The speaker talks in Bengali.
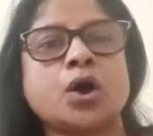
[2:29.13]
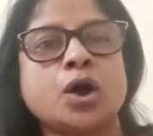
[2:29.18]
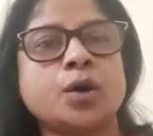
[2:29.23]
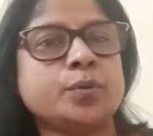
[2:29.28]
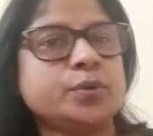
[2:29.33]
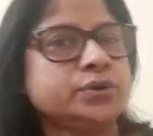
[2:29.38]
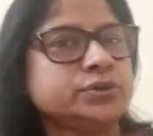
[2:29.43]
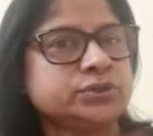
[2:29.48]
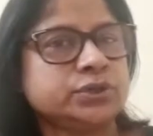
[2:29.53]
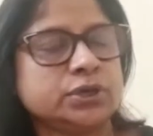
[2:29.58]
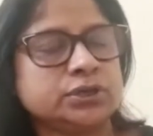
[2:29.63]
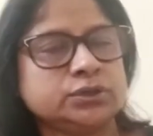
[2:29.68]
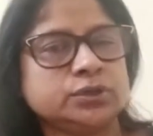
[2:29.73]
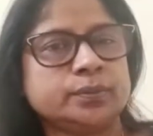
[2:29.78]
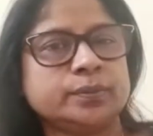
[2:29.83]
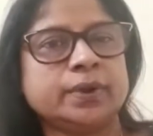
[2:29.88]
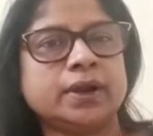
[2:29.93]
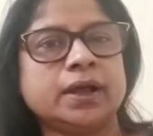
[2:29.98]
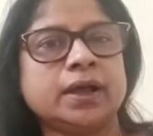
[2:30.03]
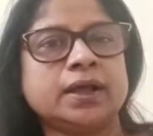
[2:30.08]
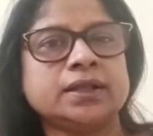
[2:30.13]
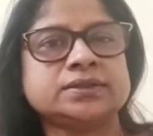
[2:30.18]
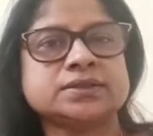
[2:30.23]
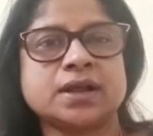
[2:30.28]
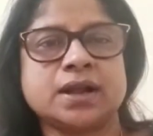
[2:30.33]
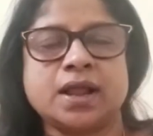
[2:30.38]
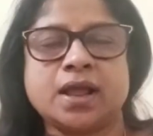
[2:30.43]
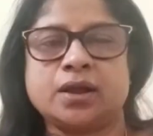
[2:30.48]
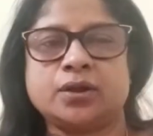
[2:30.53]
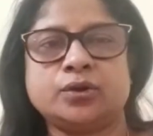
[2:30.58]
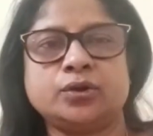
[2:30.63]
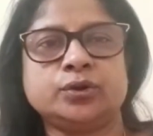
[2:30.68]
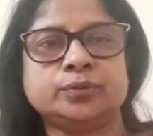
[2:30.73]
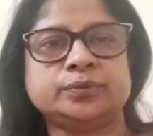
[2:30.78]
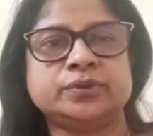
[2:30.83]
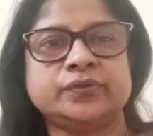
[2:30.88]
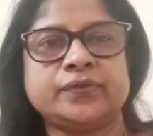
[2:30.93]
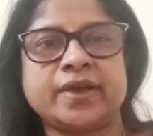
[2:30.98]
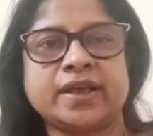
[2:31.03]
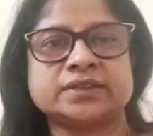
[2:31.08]
অবশ্যই তোমরা যারা এখনো
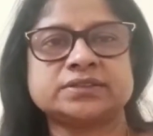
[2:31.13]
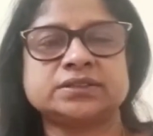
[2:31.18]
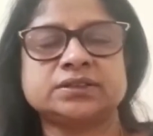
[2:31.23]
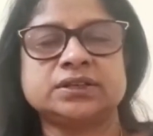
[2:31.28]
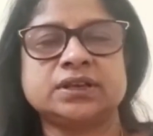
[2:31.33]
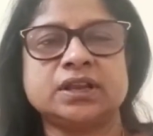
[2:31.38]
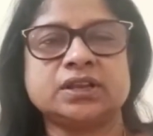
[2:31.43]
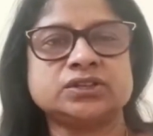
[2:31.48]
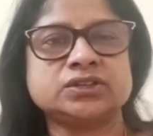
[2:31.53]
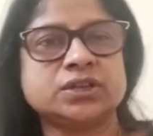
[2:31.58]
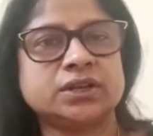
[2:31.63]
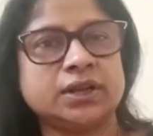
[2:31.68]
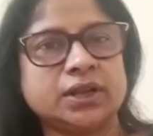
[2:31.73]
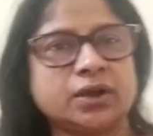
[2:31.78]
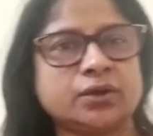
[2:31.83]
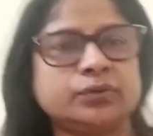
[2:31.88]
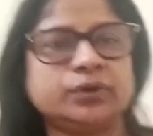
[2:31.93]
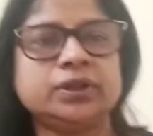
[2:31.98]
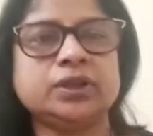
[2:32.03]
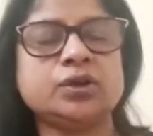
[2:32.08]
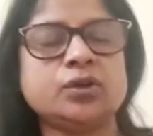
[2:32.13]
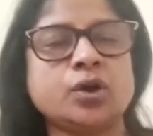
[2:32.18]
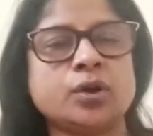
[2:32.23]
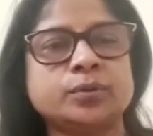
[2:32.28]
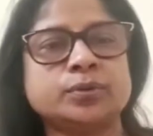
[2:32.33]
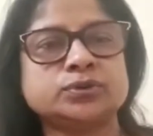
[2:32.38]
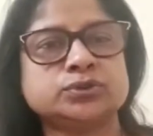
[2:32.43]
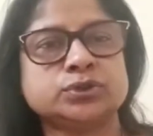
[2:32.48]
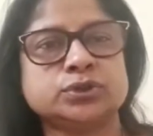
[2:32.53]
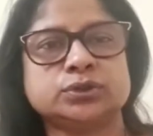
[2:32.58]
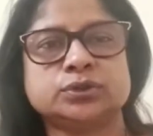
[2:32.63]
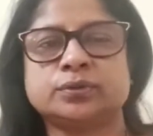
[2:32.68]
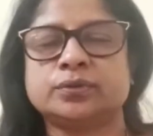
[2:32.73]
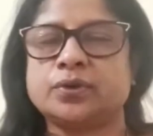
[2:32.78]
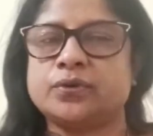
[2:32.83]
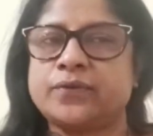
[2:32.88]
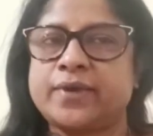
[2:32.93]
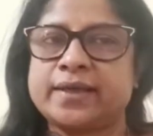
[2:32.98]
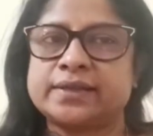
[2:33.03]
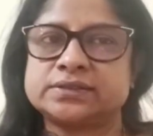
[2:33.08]
অবধি ভ্যাকসিনেশন নি অবশ্যই
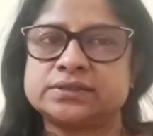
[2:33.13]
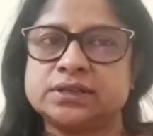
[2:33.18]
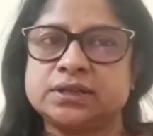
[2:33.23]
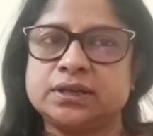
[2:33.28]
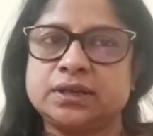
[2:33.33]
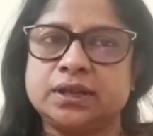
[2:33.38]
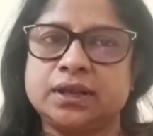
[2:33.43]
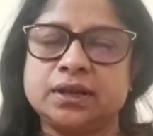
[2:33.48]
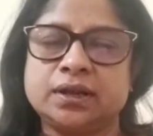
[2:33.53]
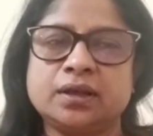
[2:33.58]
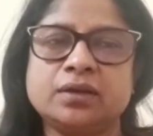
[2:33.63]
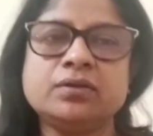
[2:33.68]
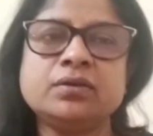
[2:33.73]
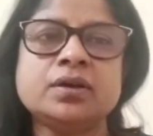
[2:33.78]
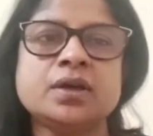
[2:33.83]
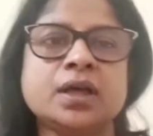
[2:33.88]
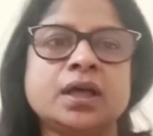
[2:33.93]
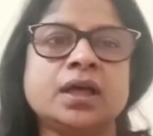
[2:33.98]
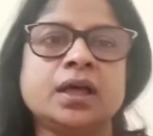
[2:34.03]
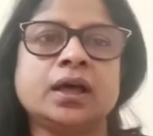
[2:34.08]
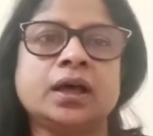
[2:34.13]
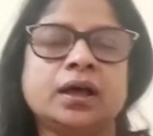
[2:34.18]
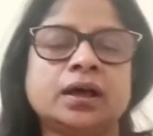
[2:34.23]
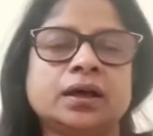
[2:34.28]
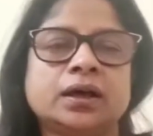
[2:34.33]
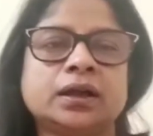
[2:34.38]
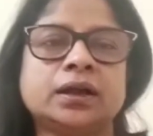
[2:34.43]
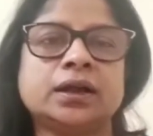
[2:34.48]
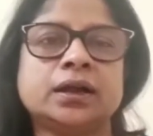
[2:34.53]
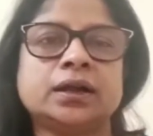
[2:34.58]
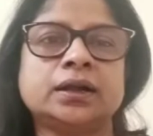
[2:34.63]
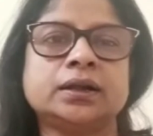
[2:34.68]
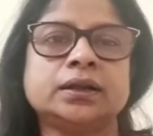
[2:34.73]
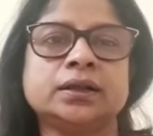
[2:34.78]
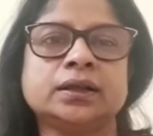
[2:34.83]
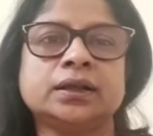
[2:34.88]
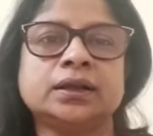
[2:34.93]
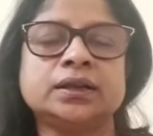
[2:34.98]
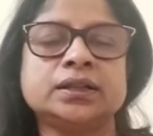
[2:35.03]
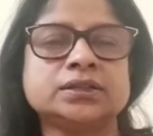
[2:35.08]
তোমরা ভ্যাকসিন নিয়ে নাও আর
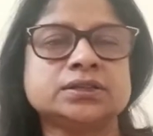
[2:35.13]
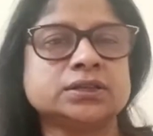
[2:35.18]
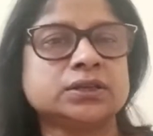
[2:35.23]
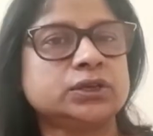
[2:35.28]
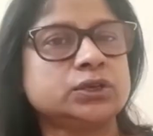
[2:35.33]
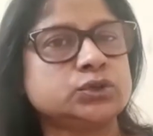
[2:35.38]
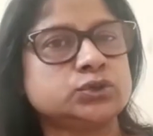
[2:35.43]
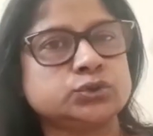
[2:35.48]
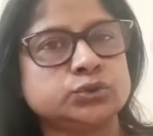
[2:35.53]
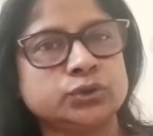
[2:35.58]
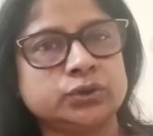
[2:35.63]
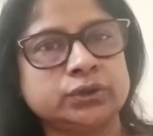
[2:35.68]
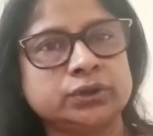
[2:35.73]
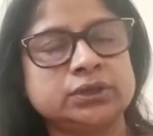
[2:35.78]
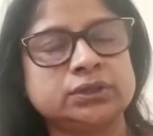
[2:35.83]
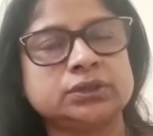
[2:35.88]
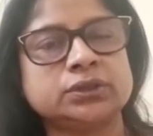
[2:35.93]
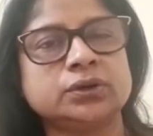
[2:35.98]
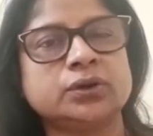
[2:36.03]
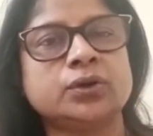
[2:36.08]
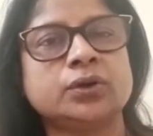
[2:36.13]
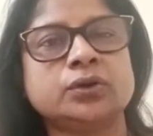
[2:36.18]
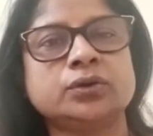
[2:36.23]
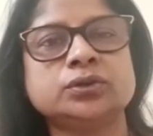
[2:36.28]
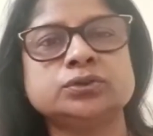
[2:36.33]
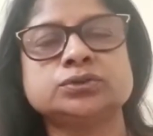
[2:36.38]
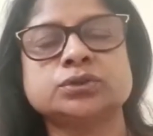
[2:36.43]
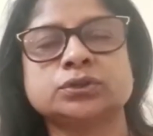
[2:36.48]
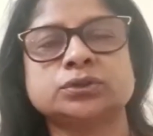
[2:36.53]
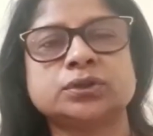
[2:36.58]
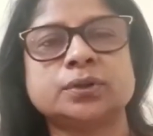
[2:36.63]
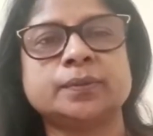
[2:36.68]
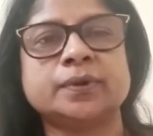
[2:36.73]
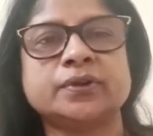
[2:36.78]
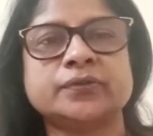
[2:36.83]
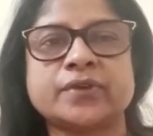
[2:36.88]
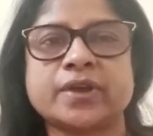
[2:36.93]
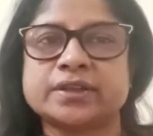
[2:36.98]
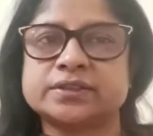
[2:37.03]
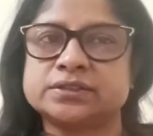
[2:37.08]
নিজেকে সুরক্ষিত করো যত
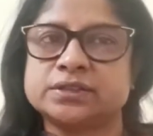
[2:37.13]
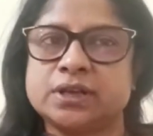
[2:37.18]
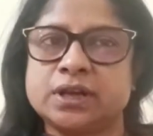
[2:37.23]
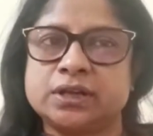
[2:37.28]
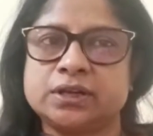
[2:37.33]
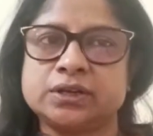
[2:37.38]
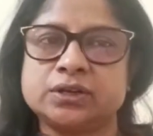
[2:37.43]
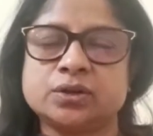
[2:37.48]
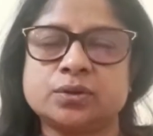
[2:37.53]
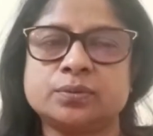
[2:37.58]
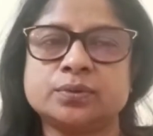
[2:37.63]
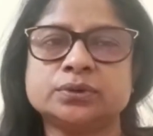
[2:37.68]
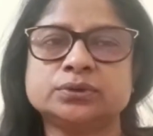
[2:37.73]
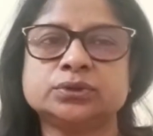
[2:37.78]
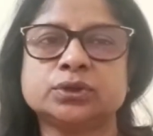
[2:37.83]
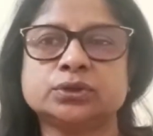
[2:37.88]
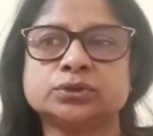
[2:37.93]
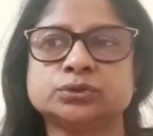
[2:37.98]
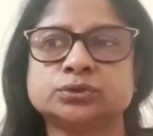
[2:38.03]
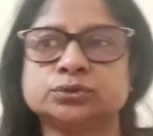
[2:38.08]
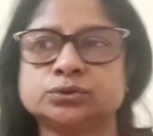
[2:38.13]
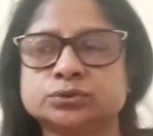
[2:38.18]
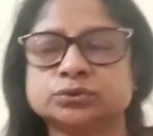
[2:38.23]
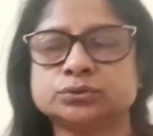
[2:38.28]
আমরা ভ্যাকসিনেটেড হব তত